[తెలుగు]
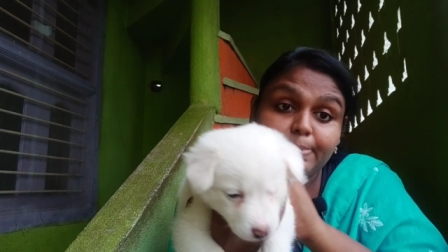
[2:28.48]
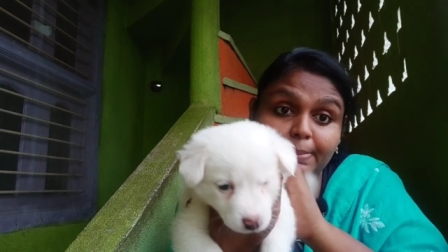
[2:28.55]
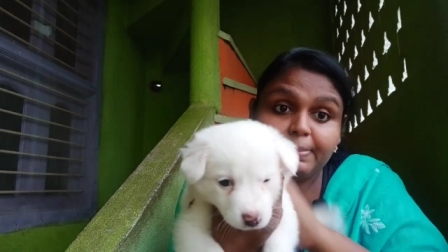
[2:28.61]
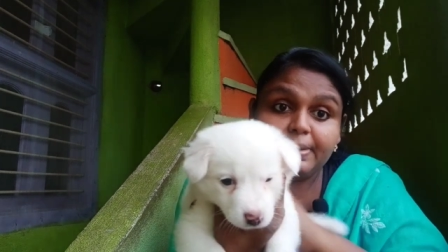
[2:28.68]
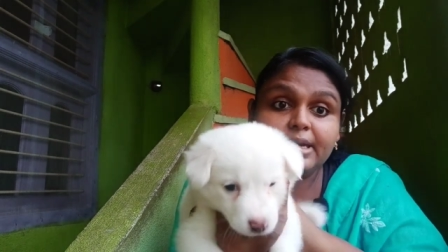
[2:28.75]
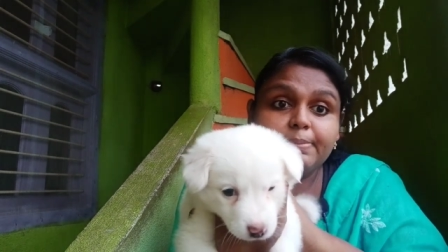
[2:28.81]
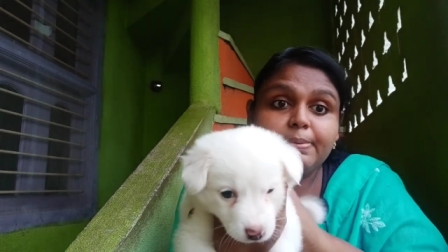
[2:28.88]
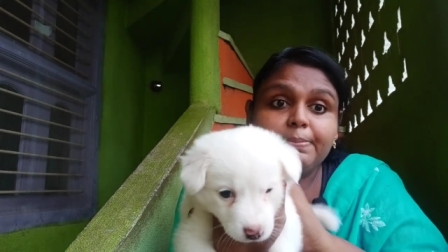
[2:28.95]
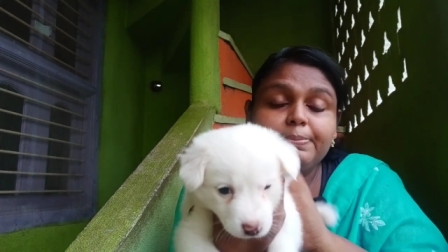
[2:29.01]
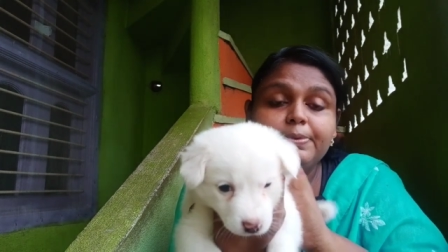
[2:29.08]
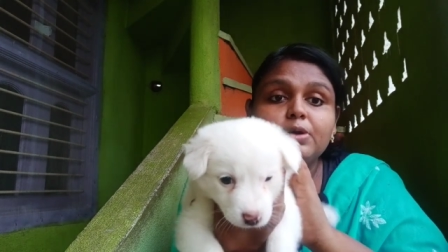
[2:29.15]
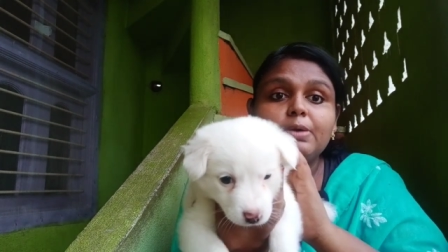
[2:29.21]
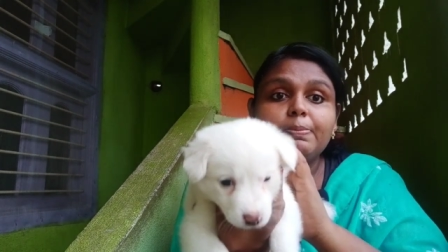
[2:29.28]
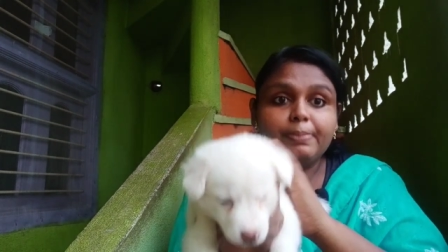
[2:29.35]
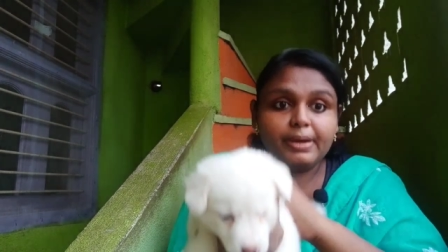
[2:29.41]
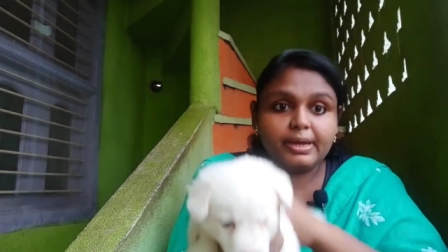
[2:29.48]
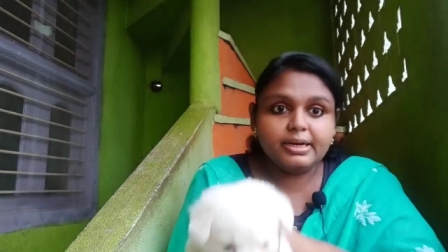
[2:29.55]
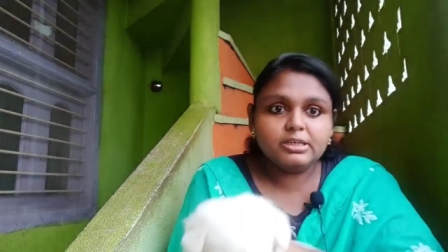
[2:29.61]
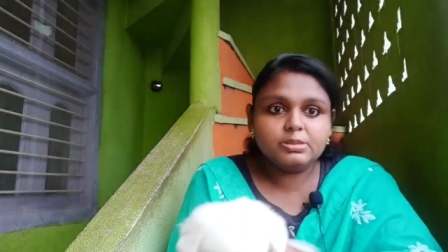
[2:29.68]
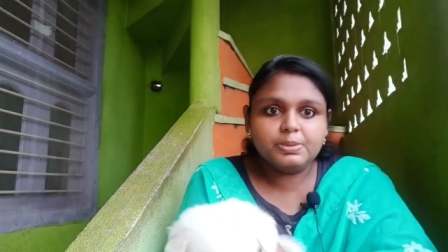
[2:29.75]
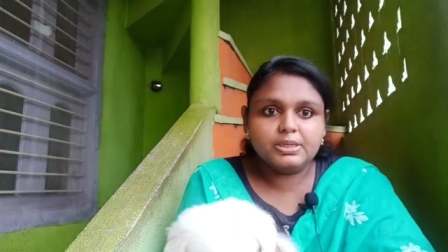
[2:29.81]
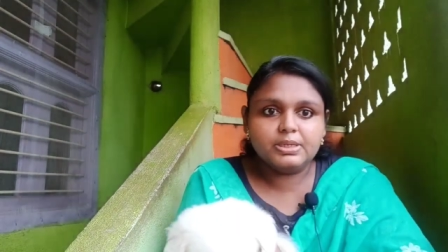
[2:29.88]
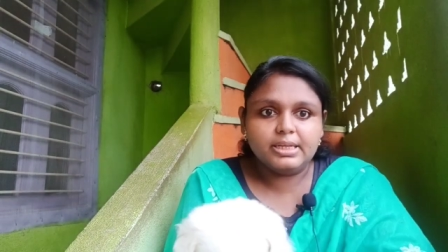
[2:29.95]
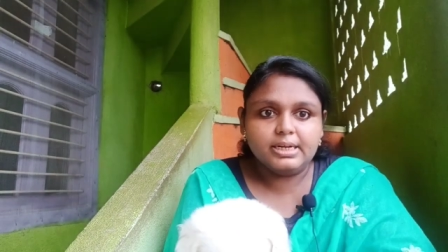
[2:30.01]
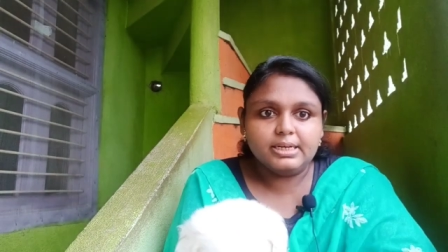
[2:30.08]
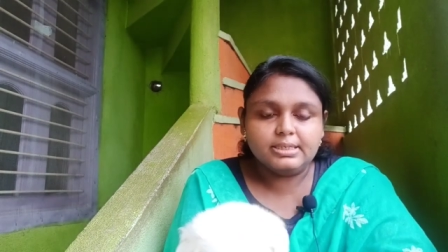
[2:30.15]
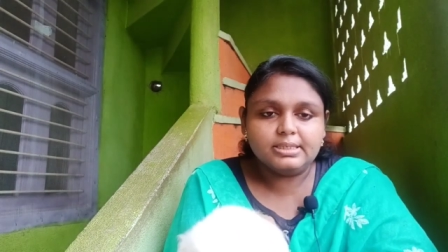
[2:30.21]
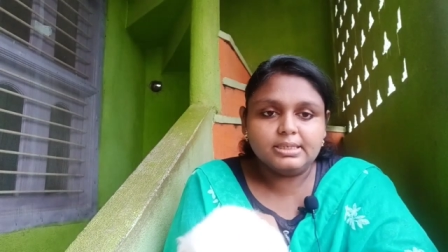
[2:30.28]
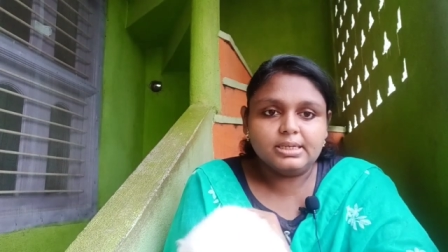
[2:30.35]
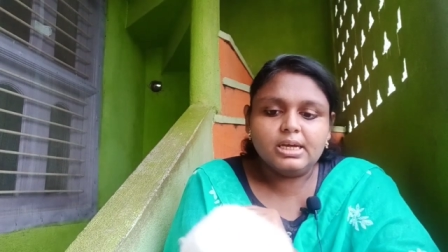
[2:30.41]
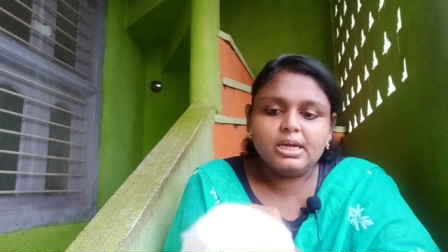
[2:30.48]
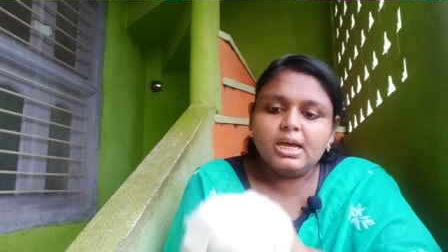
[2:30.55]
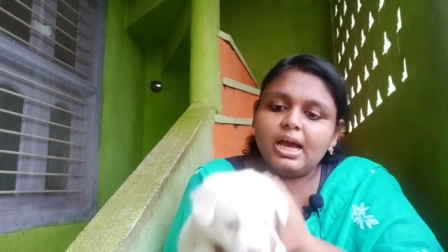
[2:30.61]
పమేరియన్ పప్పి యొక్క పేరెంట్స్ మీకు తెలిసి